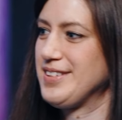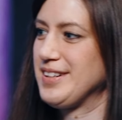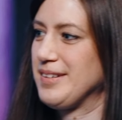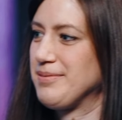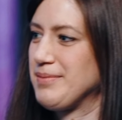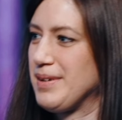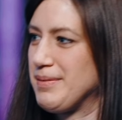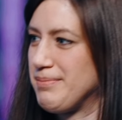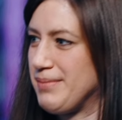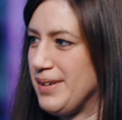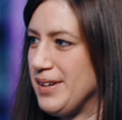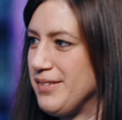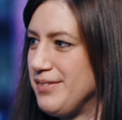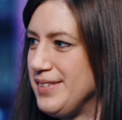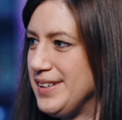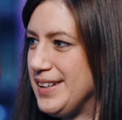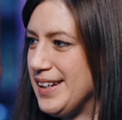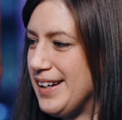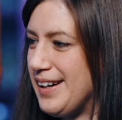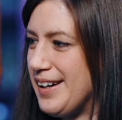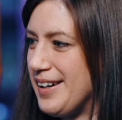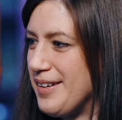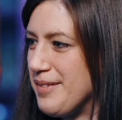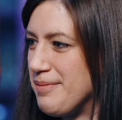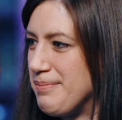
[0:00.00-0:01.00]
immer mal
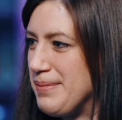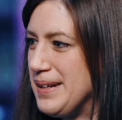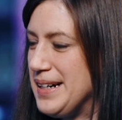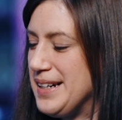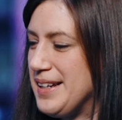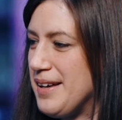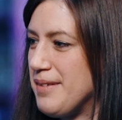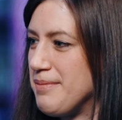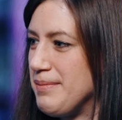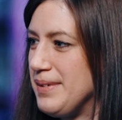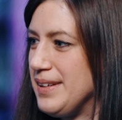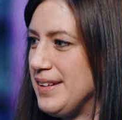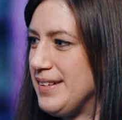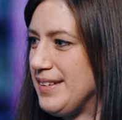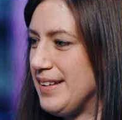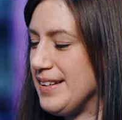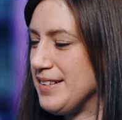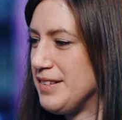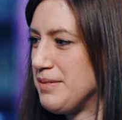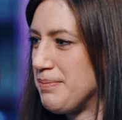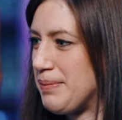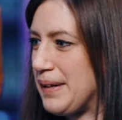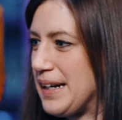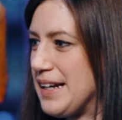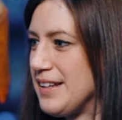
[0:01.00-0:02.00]
wieder Bilder mit
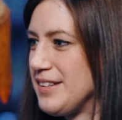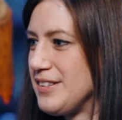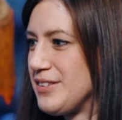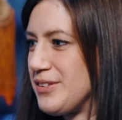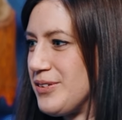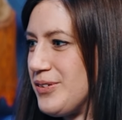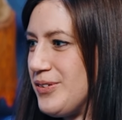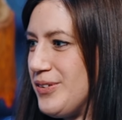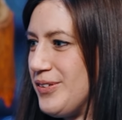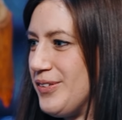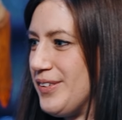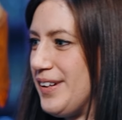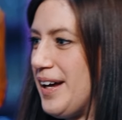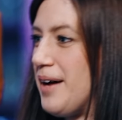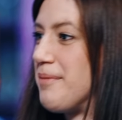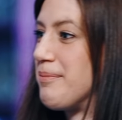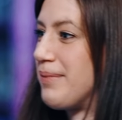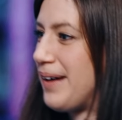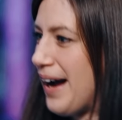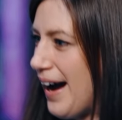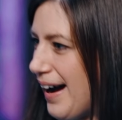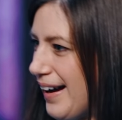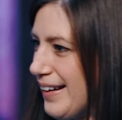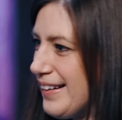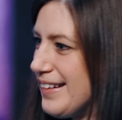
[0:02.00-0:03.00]
Espresso oder am
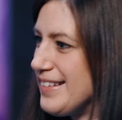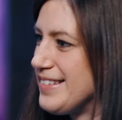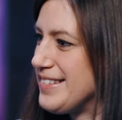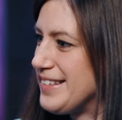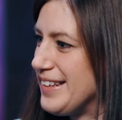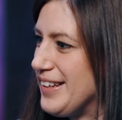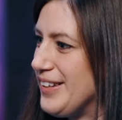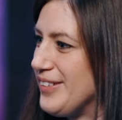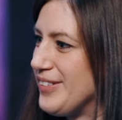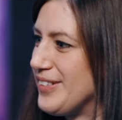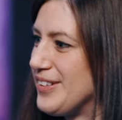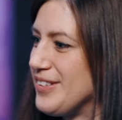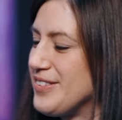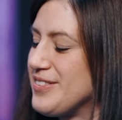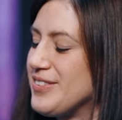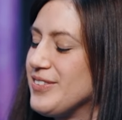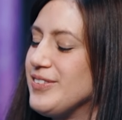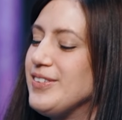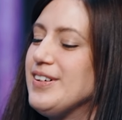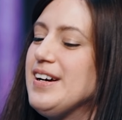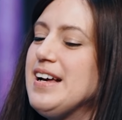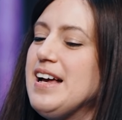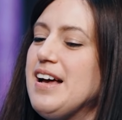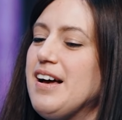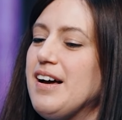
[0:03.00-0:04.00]
Gardasee oder
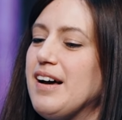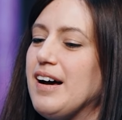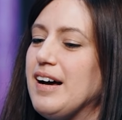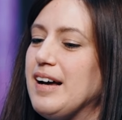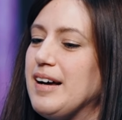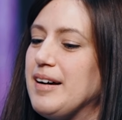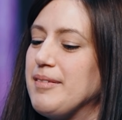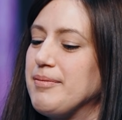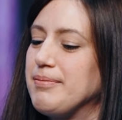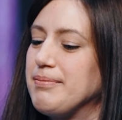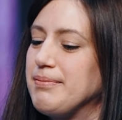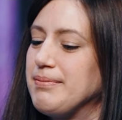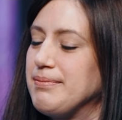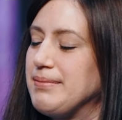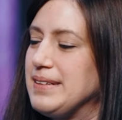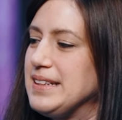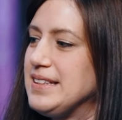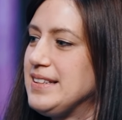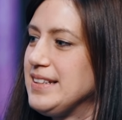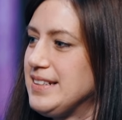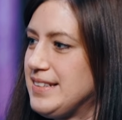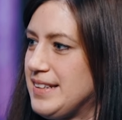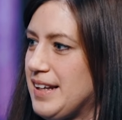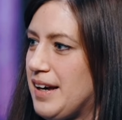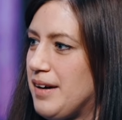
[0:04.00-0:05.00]
so. Ja. Ähm, man
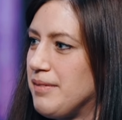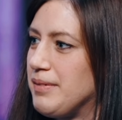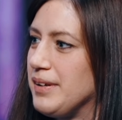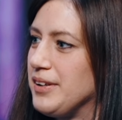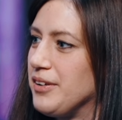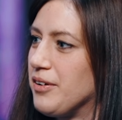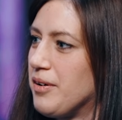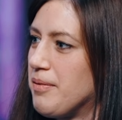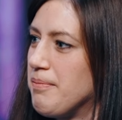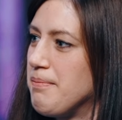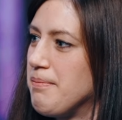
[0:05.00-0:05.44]
sieht da aber noch